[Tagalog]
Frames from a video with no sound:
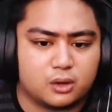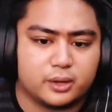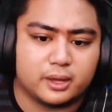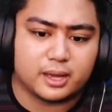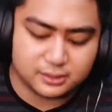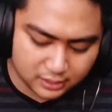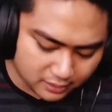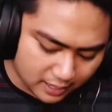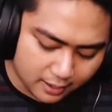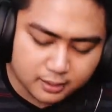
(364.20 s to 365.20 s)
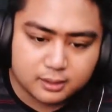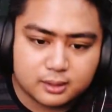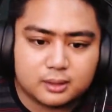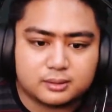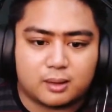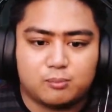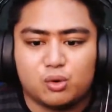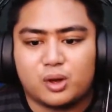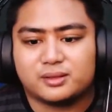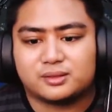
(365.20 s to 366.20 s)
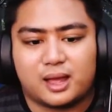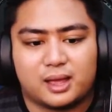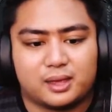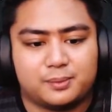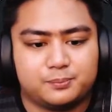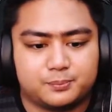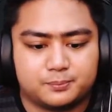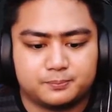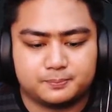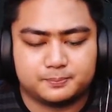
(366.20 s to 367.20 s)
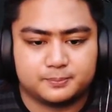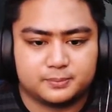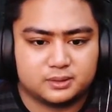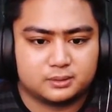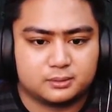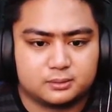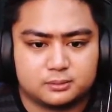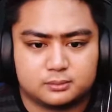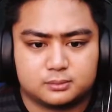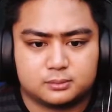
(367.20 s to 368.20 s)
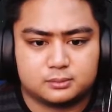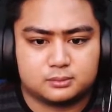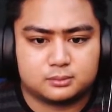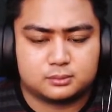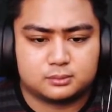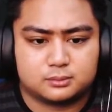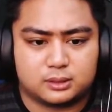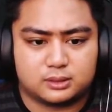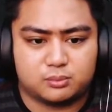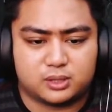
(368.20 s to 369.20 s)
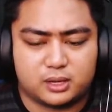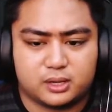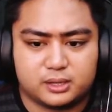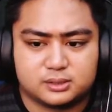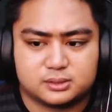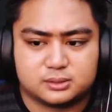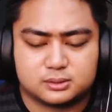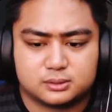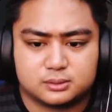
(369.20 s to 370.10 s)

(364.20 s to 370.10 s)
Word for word: Okay guys, yan na. Takbuhan time. We need to go. Now. Tatakbo tayo guys.